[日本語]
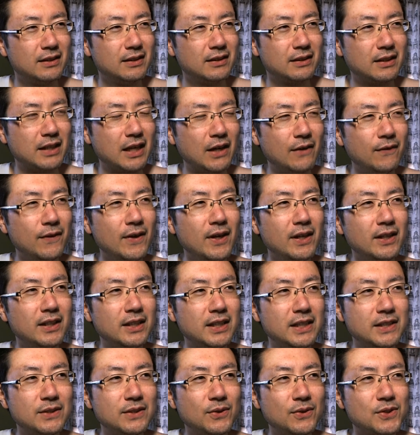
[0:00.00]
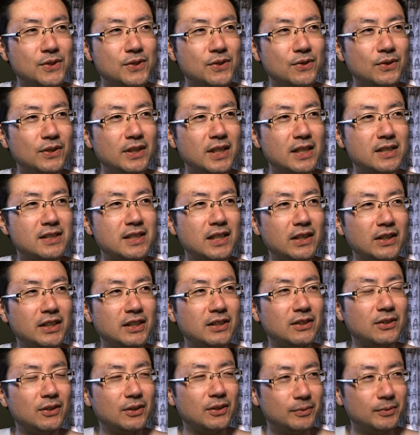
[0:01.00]
カフェイン依存症ってやつだ
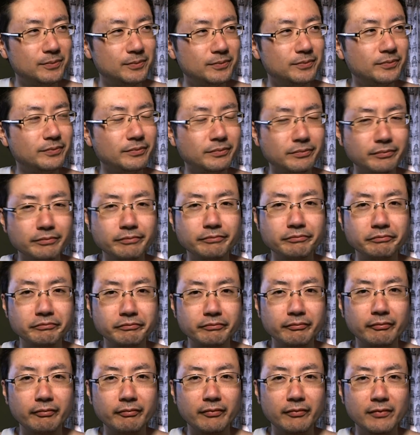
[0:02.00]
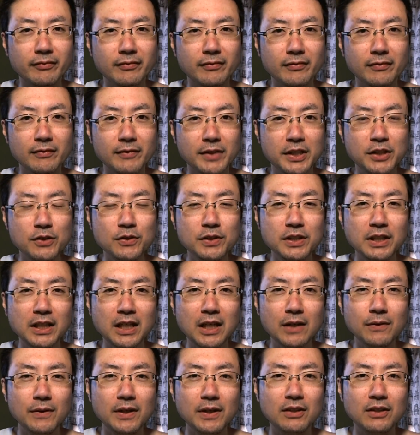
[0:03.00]
きっと急に
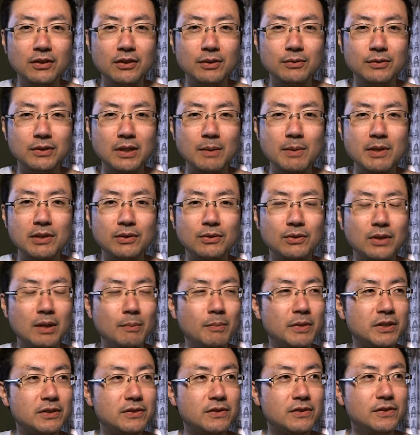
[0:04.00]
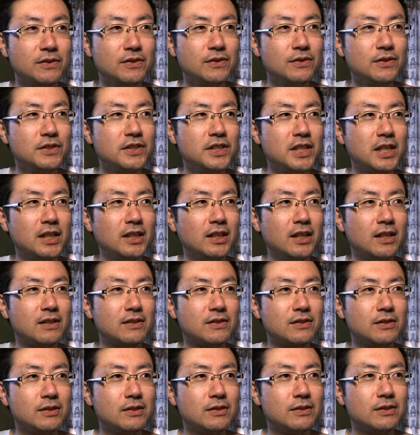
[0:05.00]
カフェインのやめるとやっぱ頭痛しちゃったり
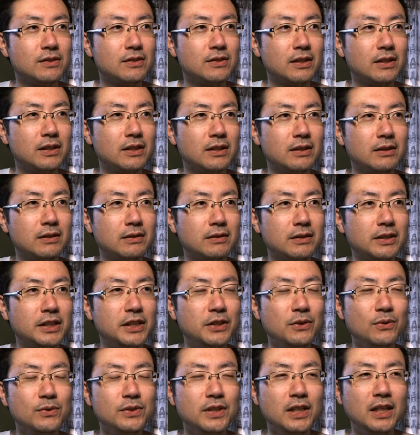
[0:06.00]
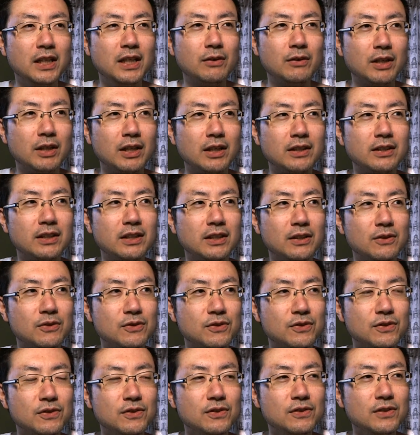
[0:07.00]
する気のせいか分かんないけど
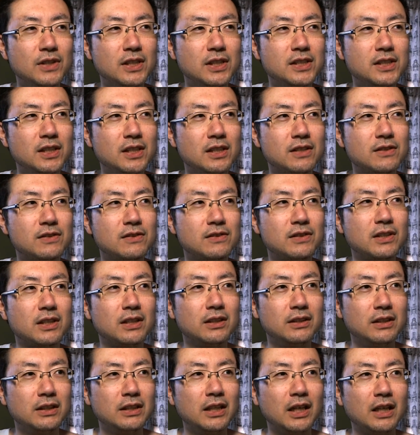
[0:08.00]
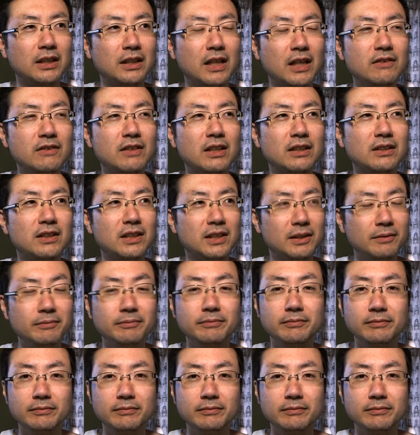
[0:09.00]
頭痛がしたりするからねなんかだるかったり、うん、